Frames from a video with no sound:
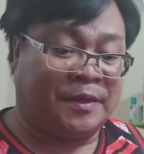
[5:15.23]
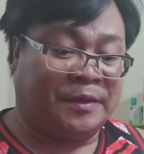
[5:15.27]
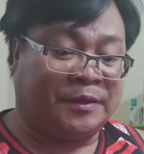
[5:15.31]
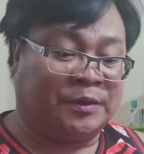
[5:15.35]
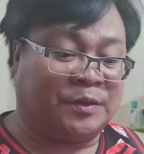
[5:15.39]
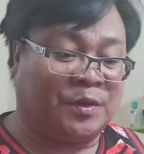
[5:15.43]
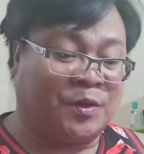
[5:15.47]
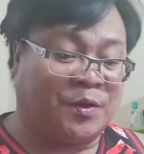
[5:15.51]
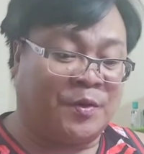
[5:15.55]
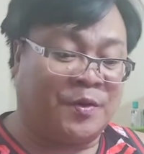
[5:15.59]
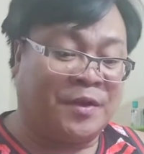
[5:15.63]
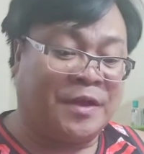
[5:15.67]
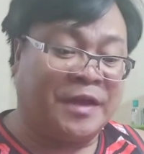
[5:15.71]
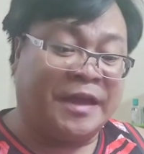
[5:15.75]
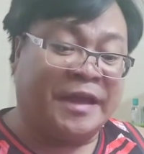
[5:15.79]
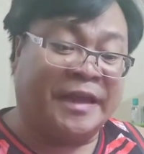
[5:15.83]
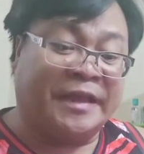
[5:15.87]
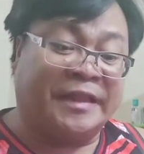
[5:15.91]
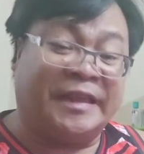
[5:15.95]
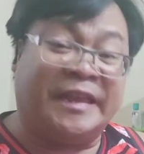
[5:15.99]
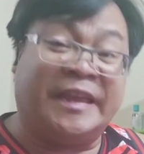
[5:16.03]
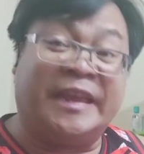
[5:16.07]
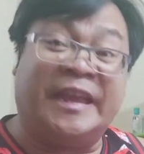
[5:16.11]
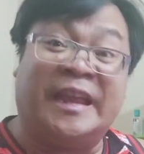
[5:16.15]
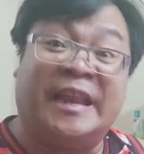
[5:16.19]
So,
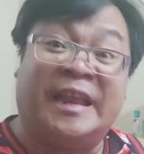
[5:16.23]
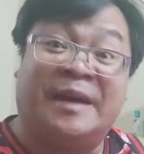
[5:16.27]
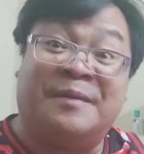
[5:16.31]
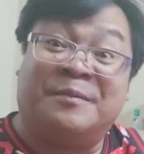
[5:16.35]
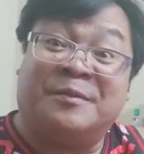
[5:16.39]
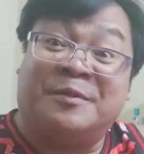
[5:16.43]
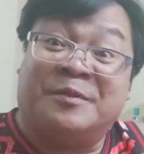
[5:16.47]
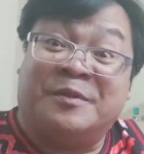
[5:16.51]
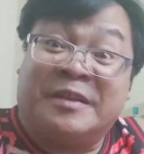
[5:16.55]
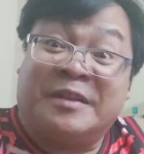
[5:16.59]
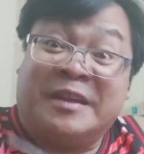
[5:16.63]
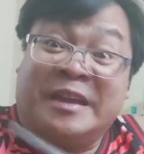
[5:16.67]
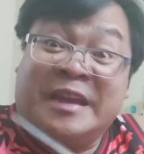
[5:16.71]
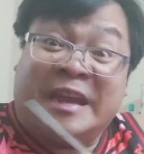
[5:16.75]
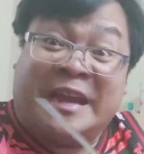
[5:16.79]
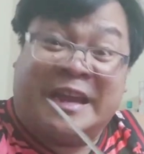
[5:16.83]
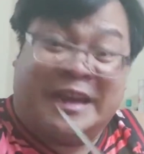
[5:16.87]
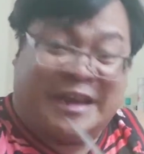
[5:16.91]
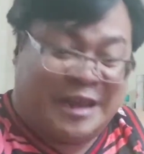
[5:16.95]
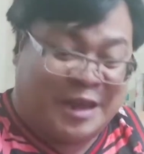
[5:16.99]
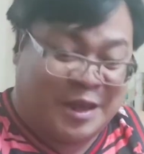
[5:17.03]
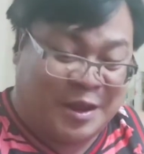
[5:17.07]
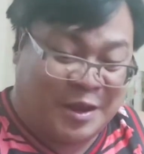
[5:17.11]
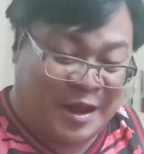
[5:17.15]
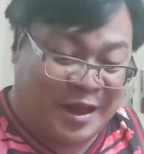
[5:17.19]
hinihila mo,
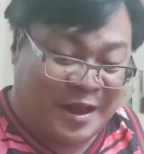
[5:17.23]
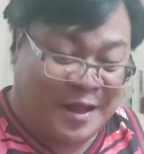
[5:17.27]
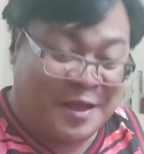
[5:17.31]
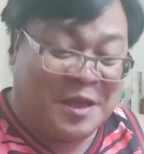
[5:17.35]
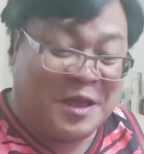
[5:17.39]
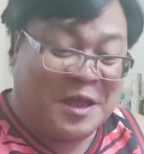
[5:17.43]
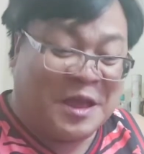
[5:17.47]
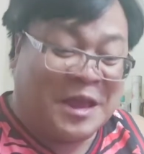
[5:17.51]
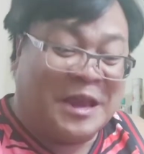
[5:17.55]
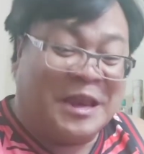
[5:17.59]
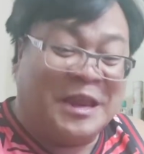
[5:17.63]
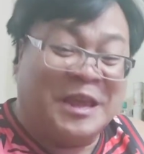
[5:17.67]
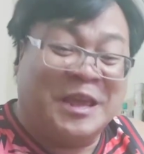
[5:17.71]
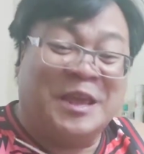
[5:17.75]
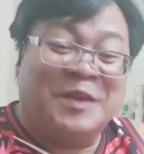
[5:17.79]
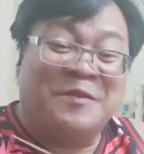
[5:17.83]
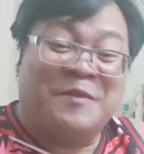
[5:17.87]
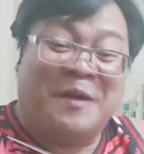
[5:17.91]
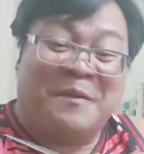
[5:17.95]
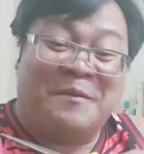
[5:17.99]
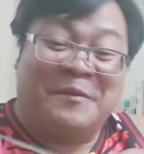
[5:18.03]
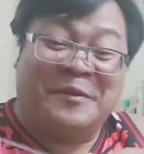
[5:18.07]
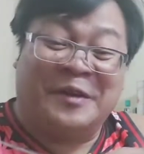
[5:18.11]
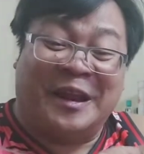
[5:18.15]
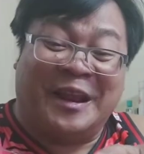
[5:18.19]
hinihila,
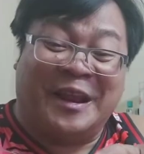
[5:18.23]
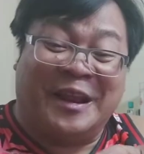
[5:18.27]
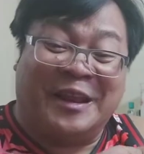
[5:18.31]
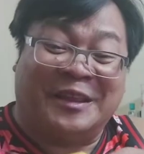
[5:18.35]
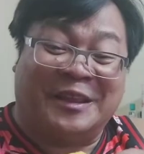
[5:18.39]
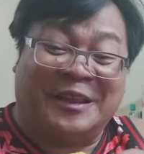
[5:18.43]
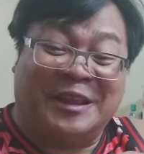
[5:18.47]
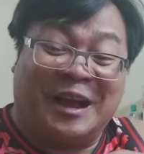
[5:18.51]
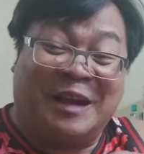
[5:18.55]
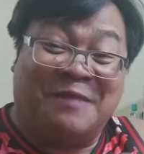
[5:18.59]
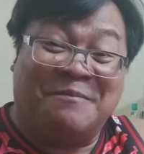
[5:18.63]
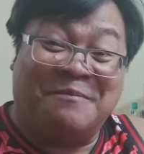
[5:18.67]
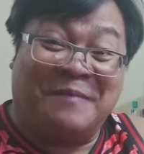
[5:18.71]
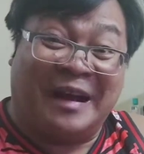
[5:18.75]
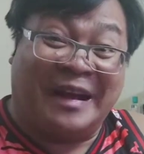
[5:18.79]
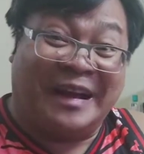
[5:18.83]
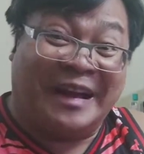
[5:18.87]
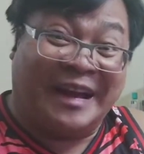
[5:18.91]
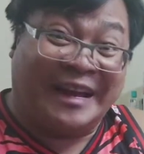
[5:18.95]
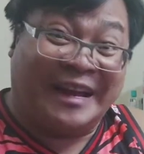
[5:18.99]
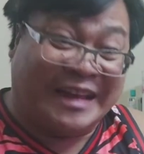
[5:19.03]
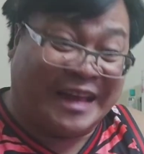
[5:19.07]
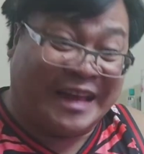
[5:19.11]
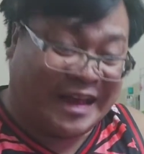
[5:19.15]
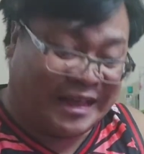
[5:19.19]
hinihiwa muna natin ang
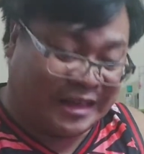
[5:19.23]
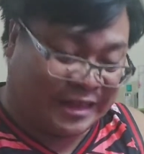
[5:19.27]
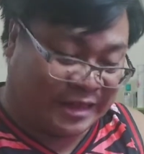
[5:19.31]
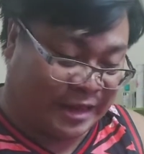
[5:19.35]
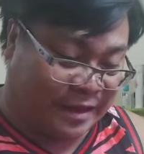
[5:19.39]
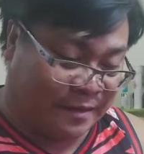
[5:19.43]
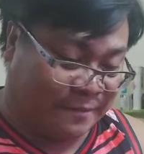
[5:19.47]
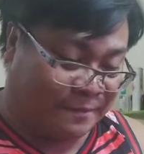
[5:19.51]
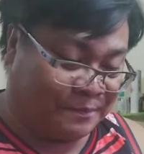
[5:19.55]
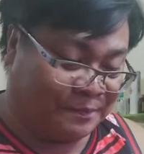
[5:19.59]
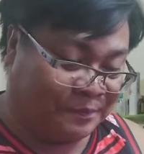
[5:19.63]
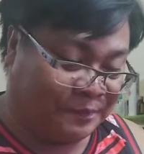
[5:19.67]
mangga natin.